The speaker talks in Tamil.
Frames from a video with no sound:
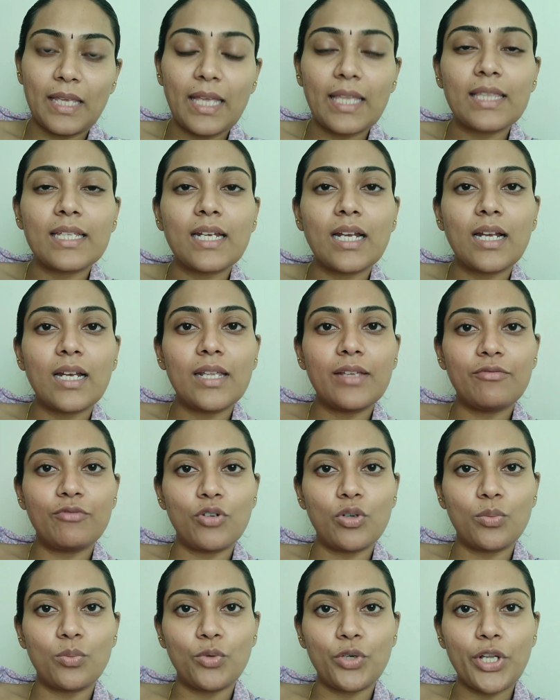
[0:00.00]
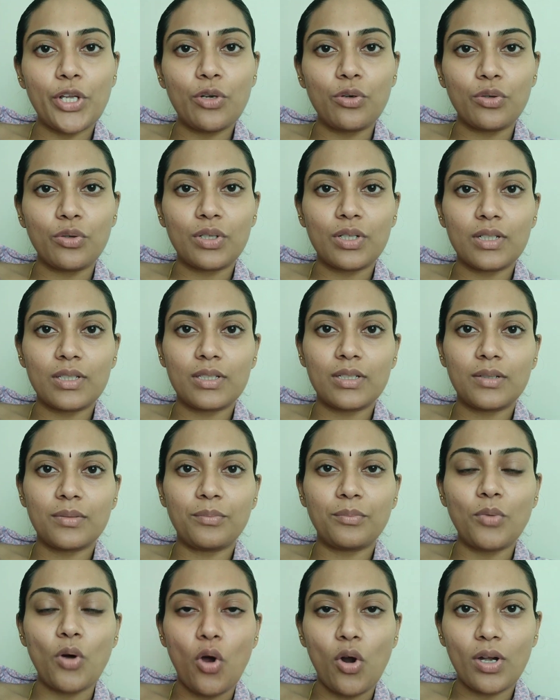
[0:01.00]
எதனால் இவ்வளோ முடி கொட்டுது
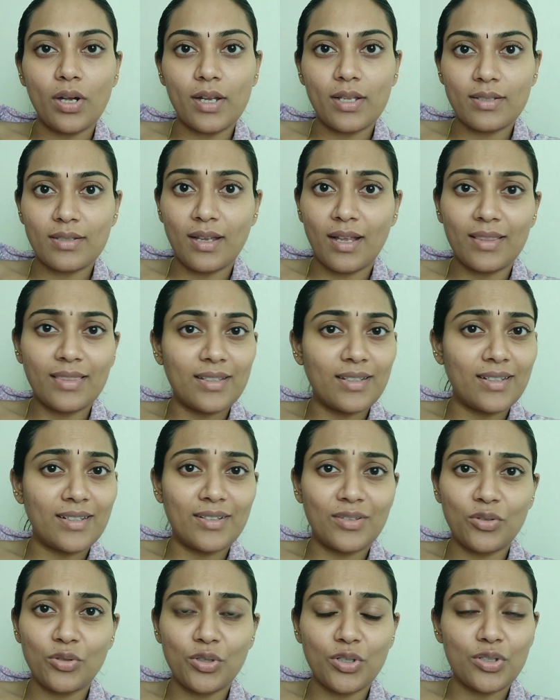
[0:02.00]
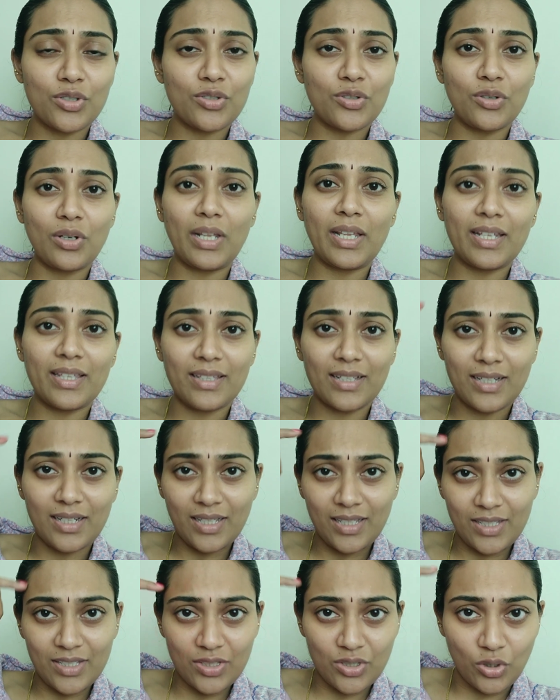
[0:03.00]
பால்னஸ் அந்த ஒன்று
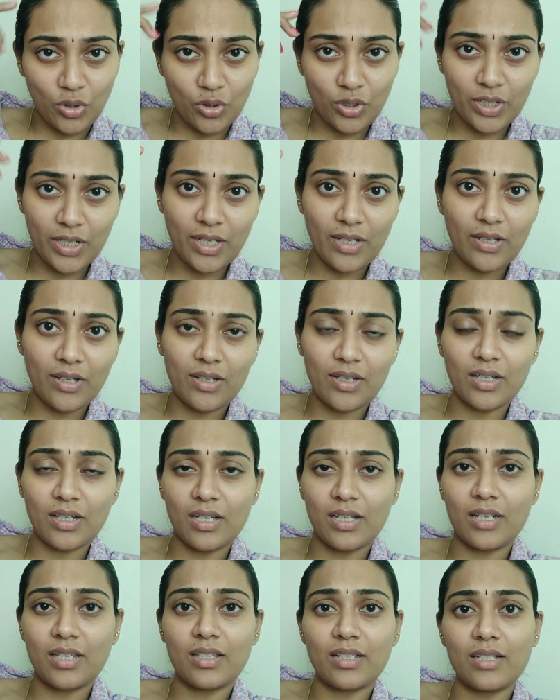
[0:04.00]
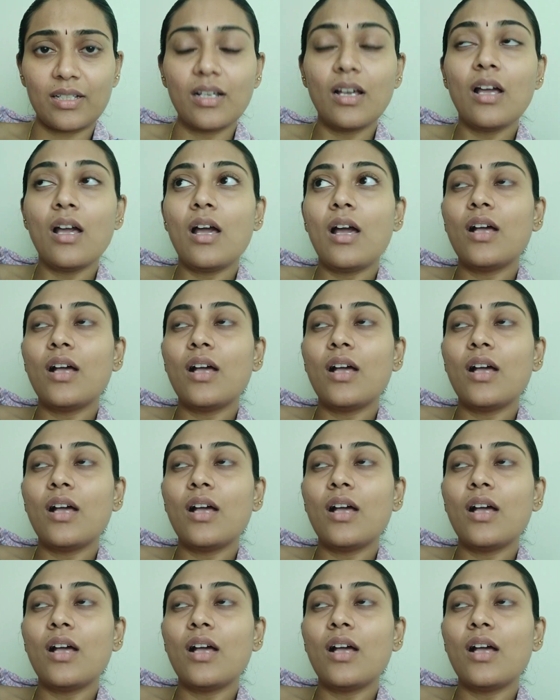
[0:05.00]
சொல்லியிருந்தால அந்த சொட்டே ஆகிறதுக்கு